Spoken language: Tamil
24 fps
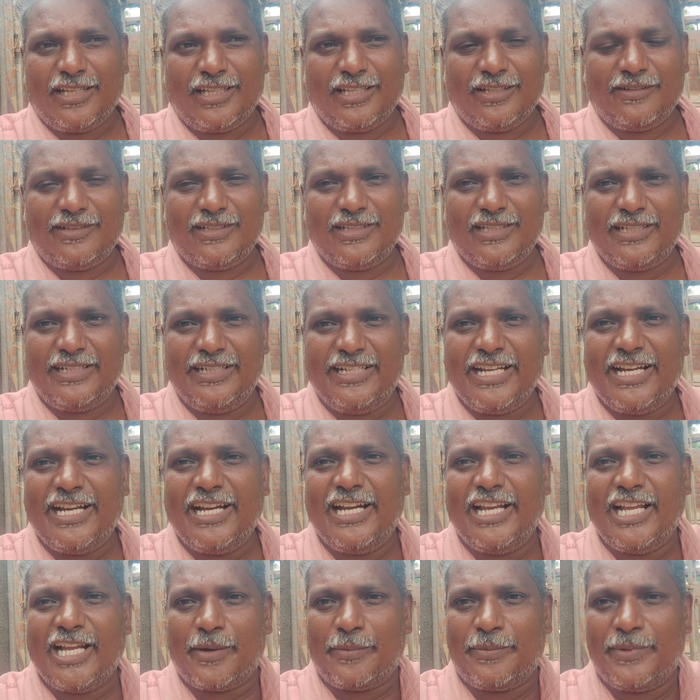இதை வந்து
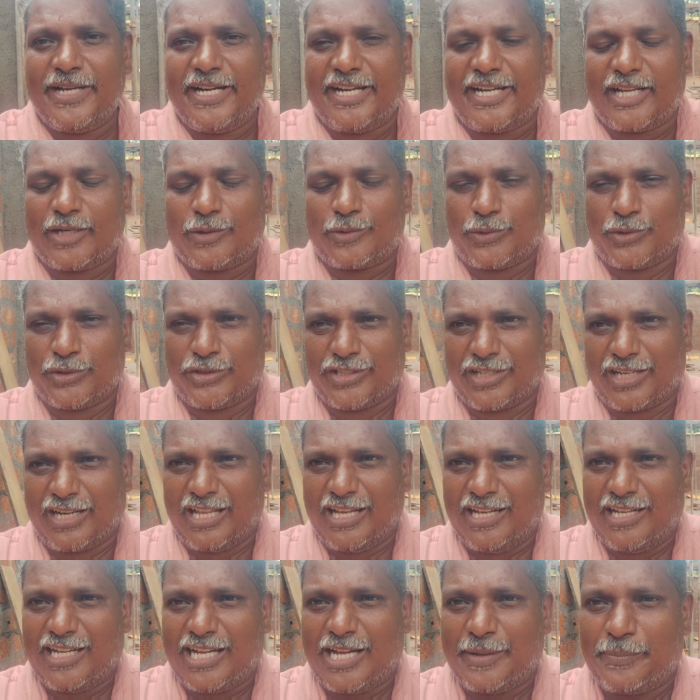டெய்லி அப்டேட்டாக
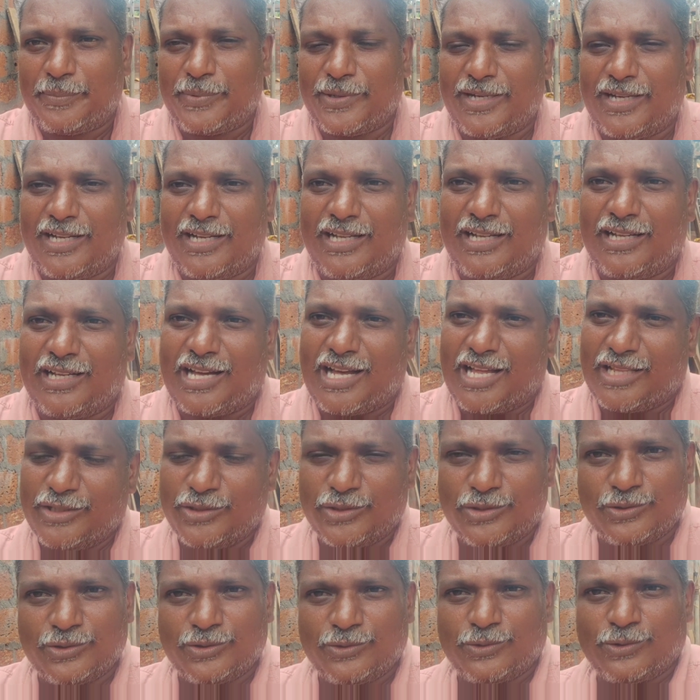கொடுத்துடலாம் அப்போ
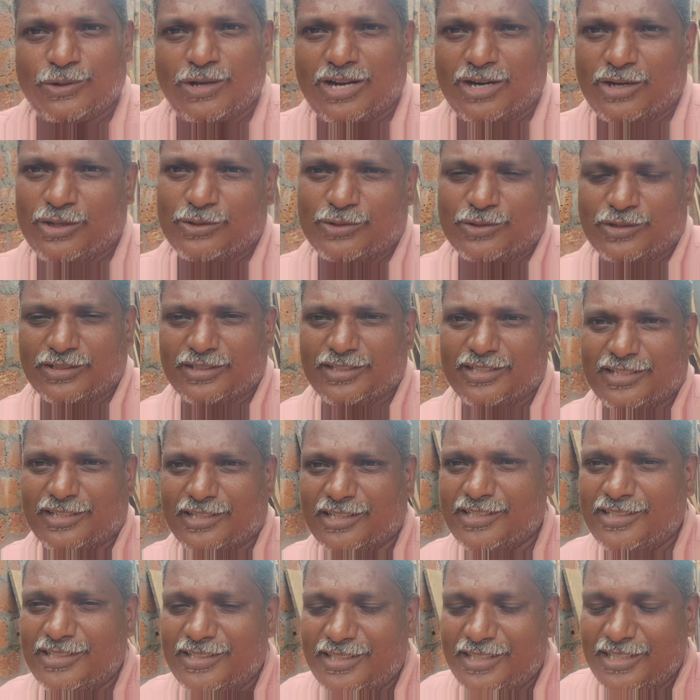அதுவும் ஓரளவுக்கு
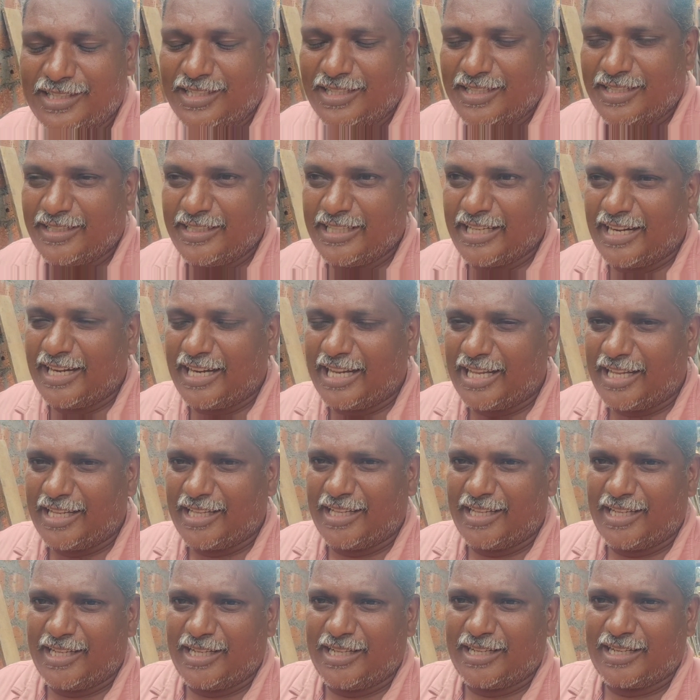வந்துடும்
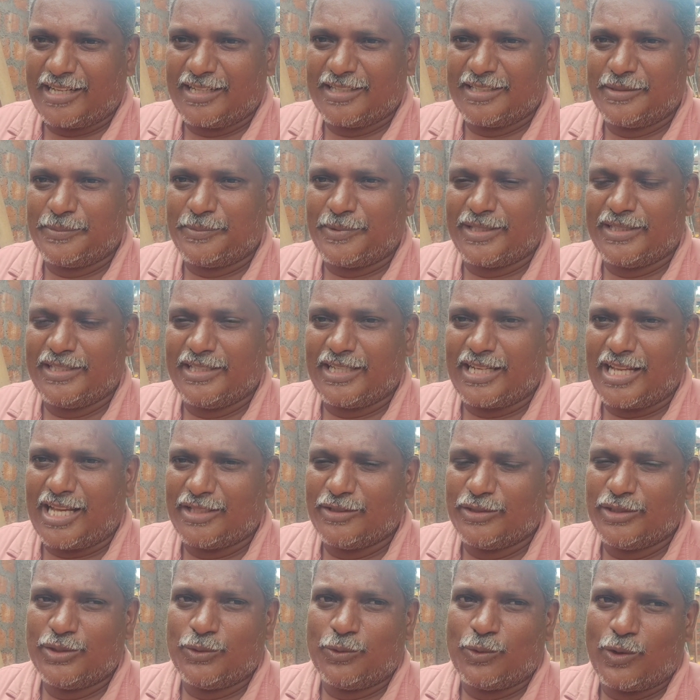என்னன்னு பார்த்தீங்கன்னா
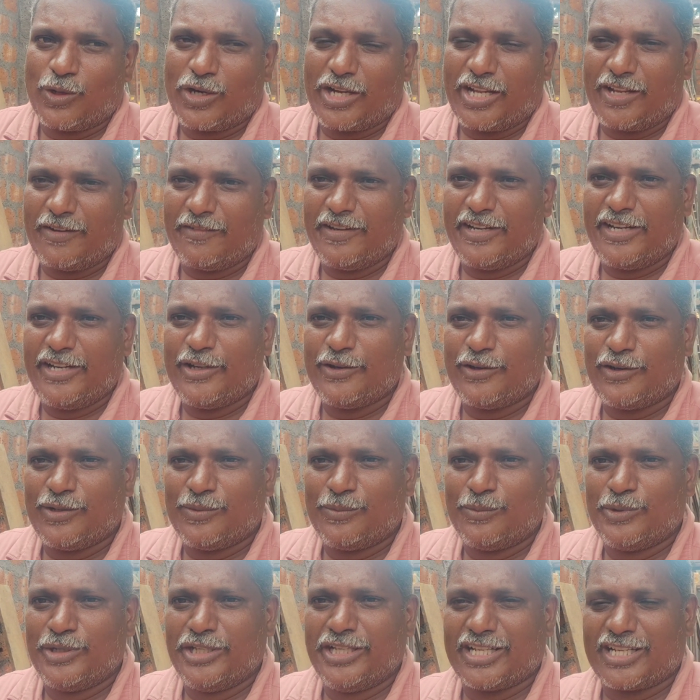அது வந்து ஒரே
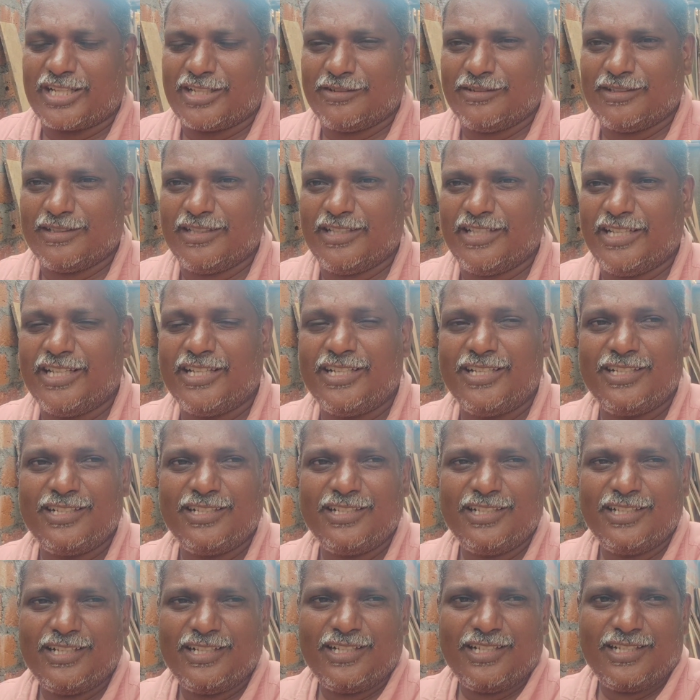வீடியோவில் முடிகிறத வந்து
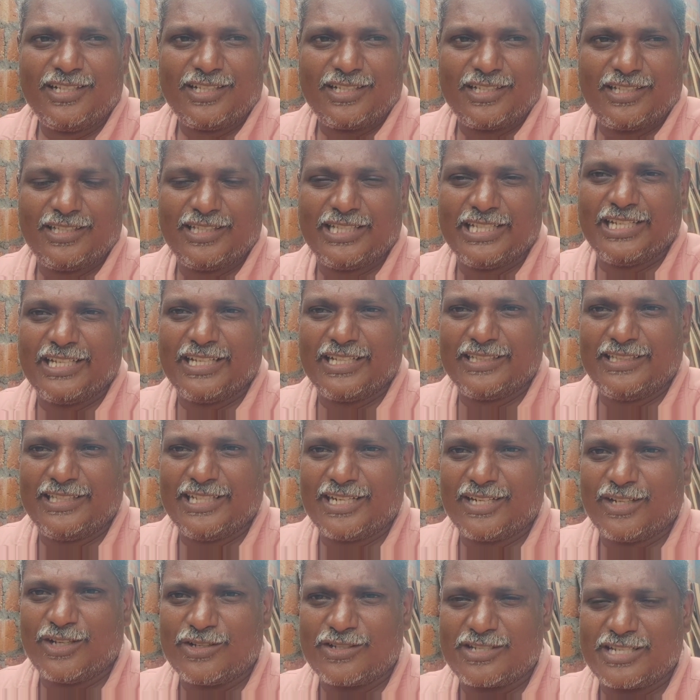இதை
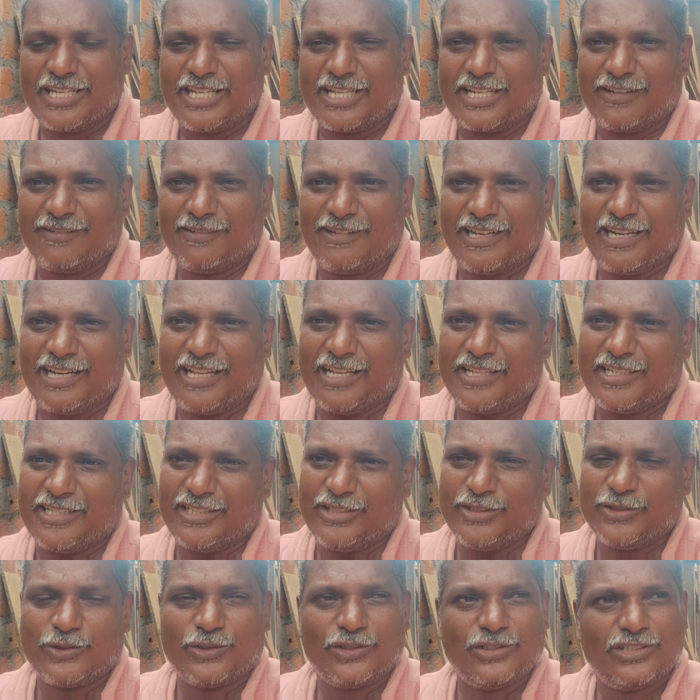தினம் செய்கிற வேலை
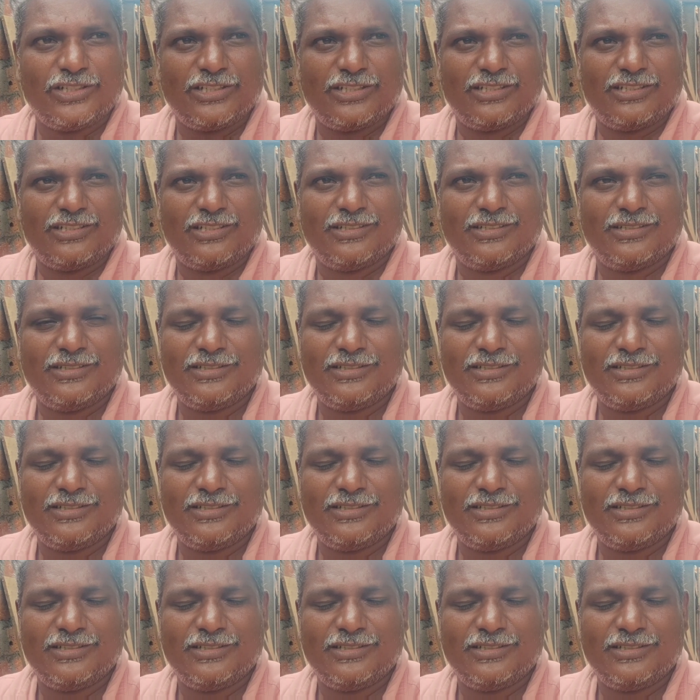இதுவும் கொஞ்சம்